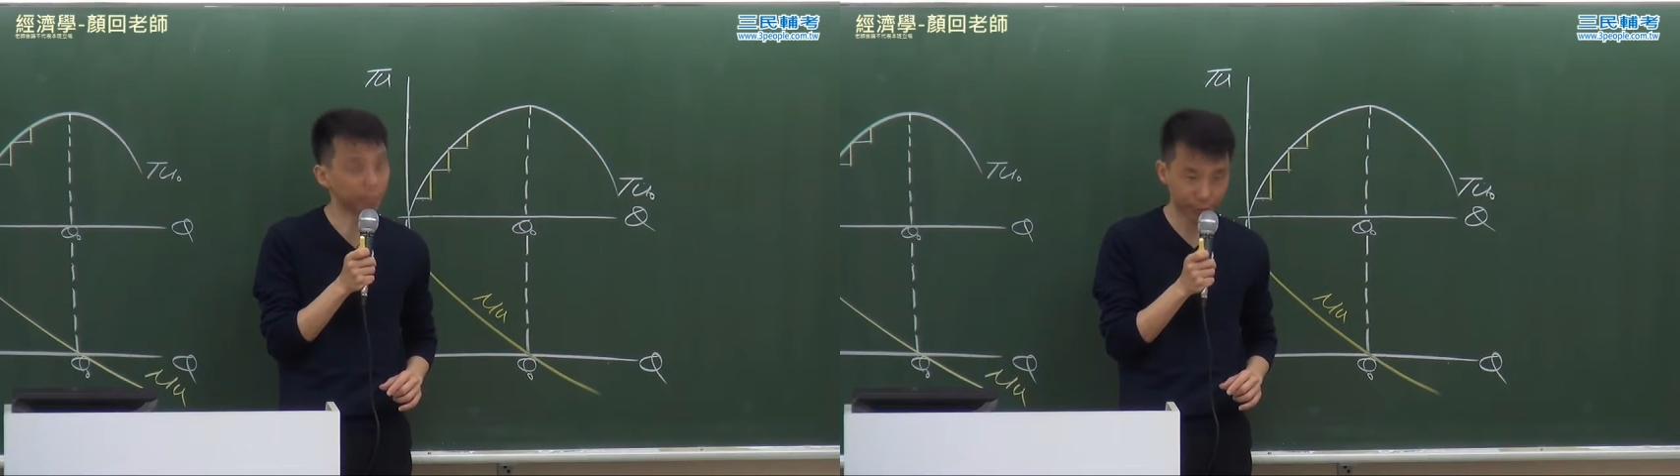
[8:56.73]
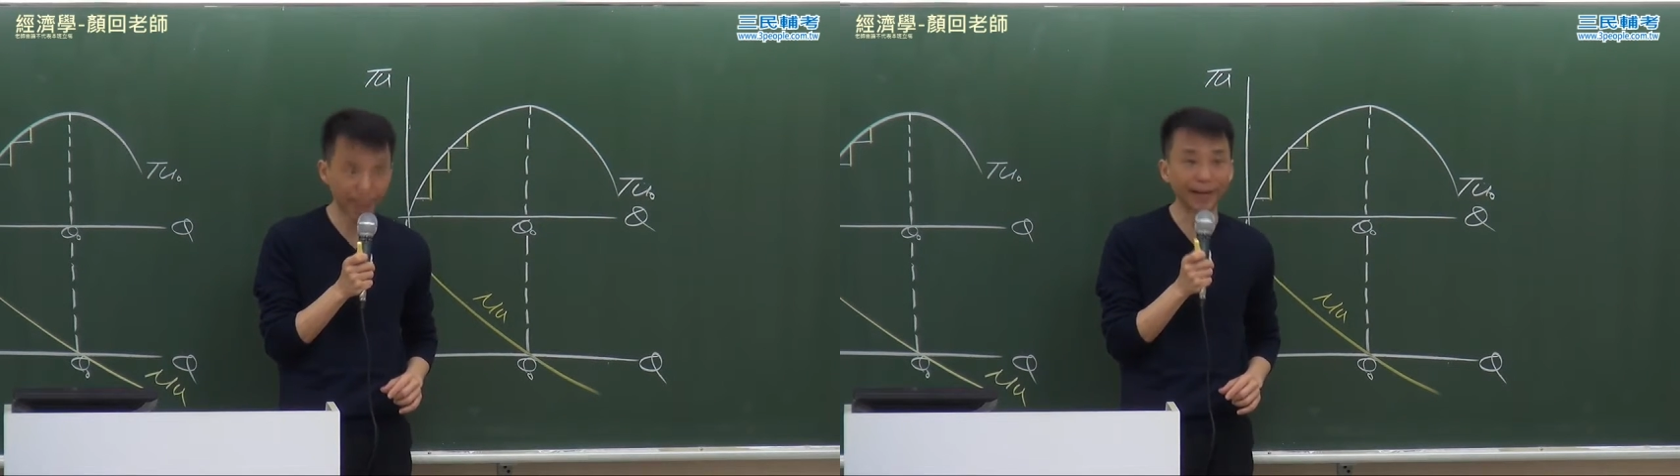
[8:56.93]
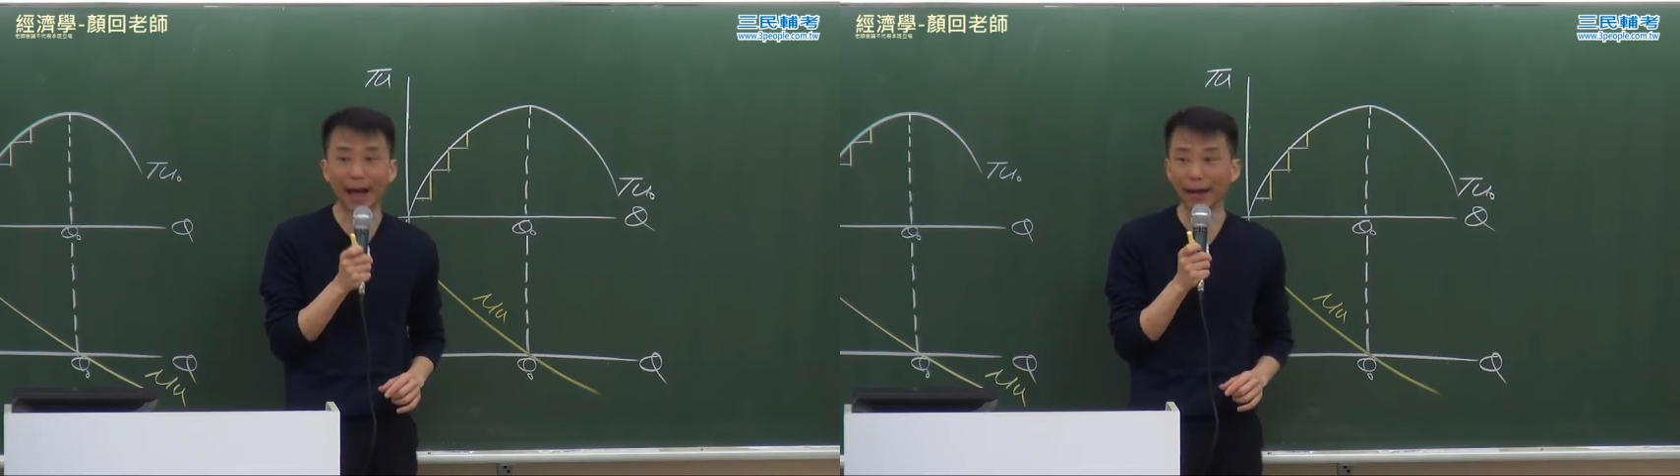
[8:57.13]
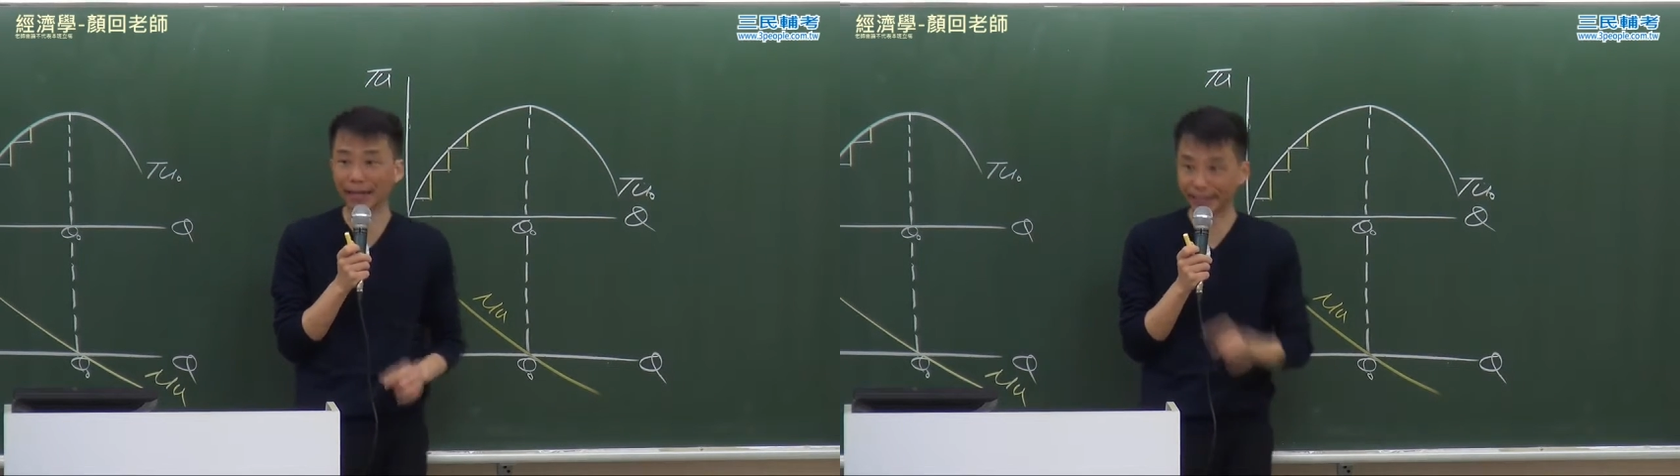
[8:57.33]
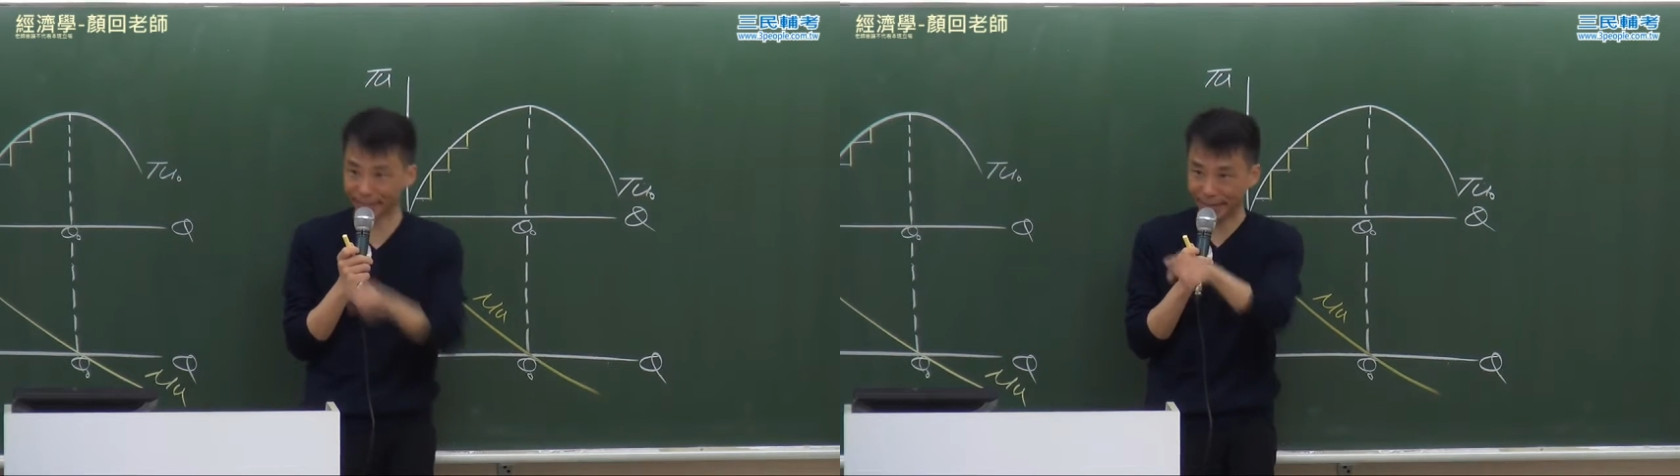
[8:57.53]
在哪
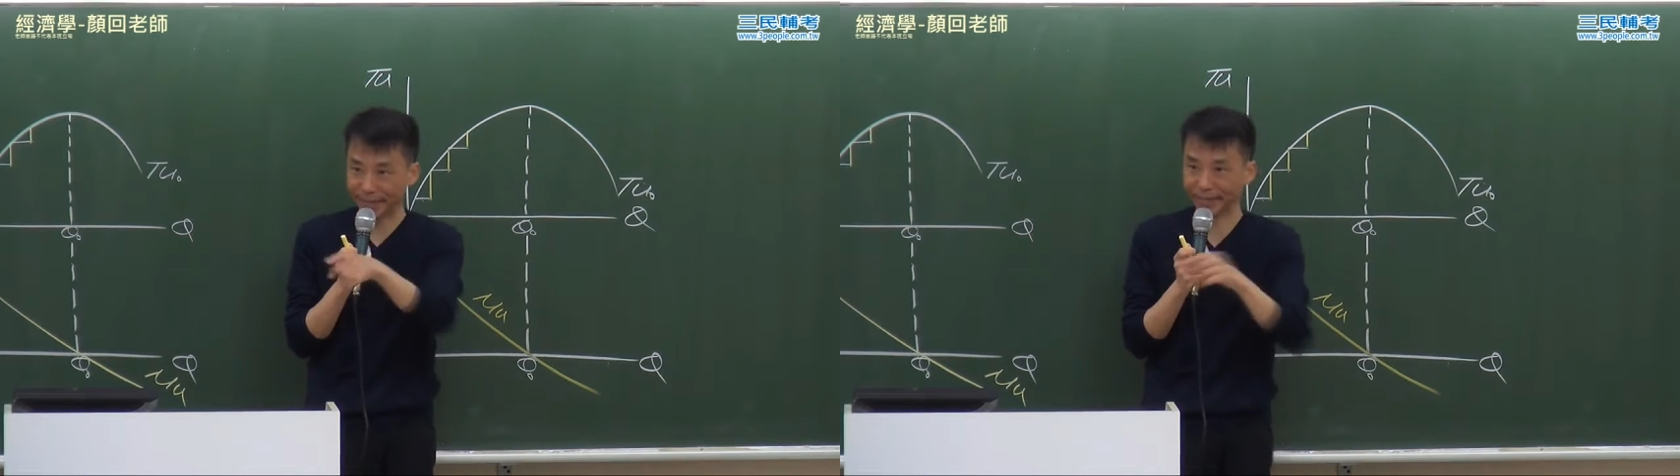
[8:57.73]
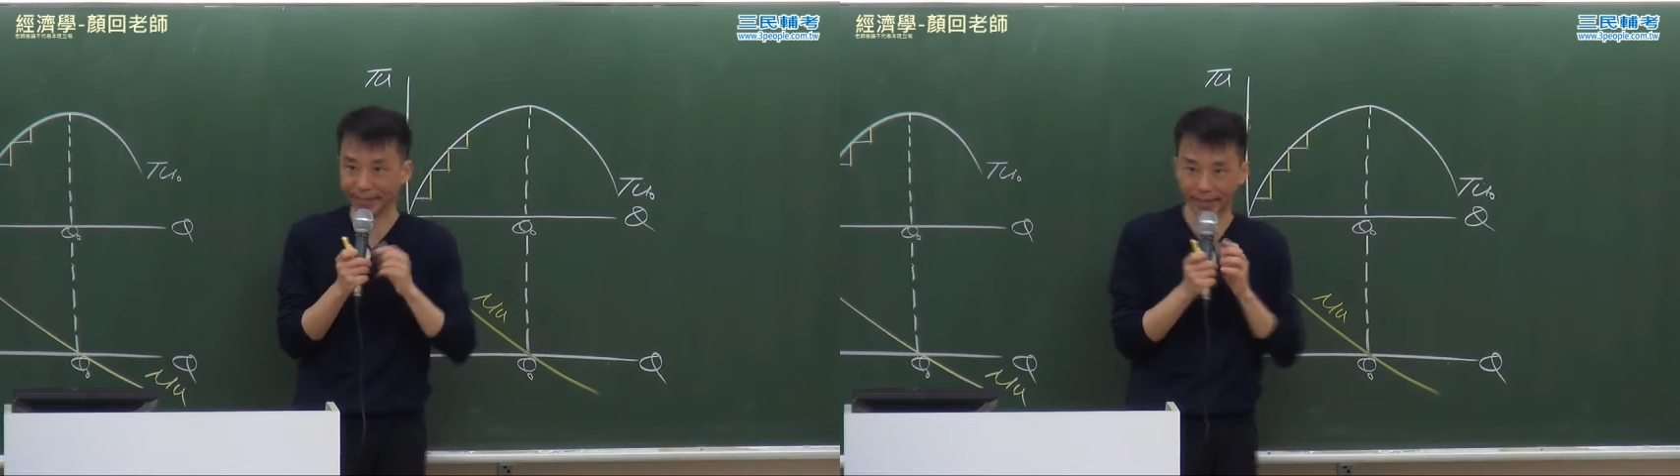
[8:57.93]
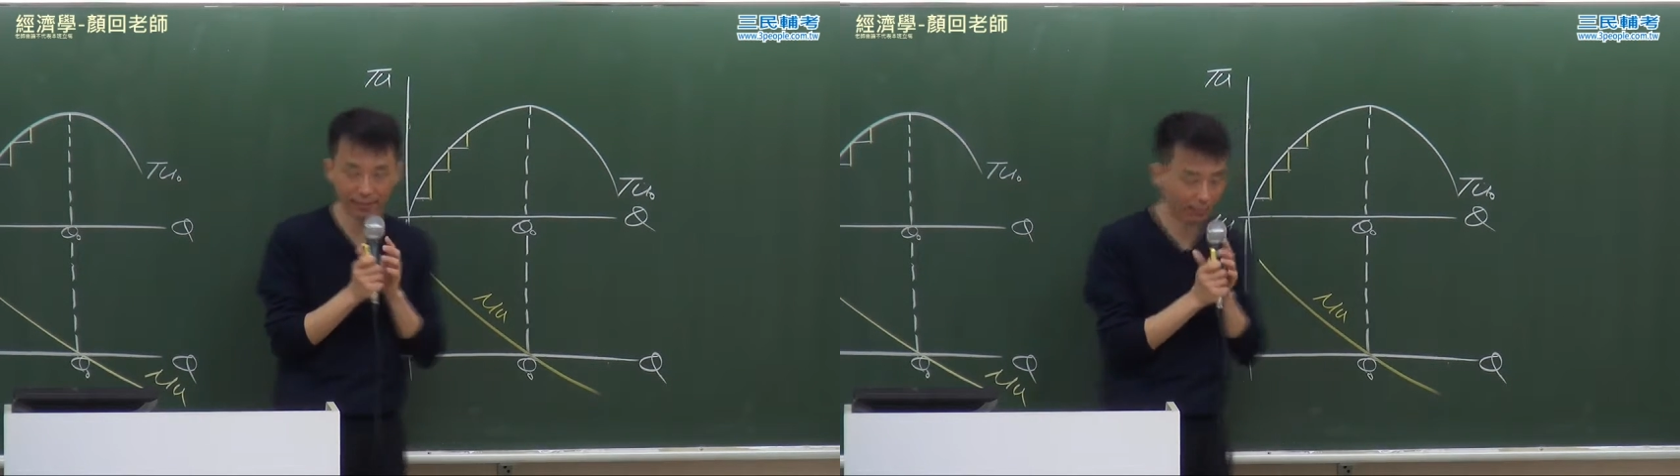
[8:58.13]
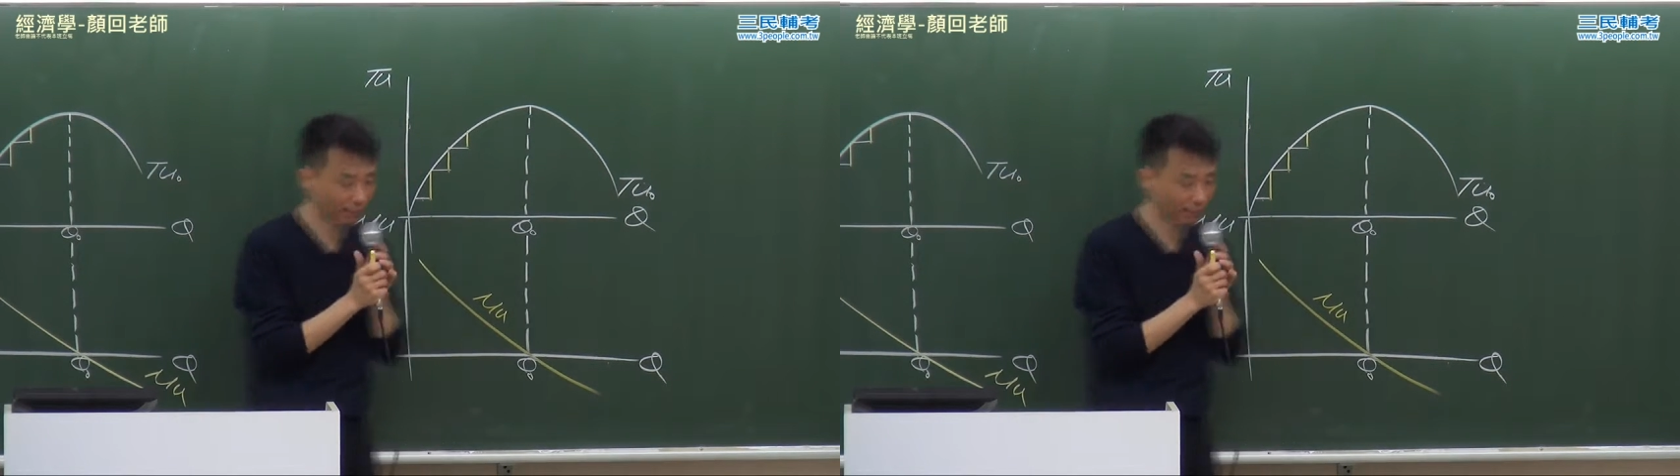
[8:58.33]
里？在这里，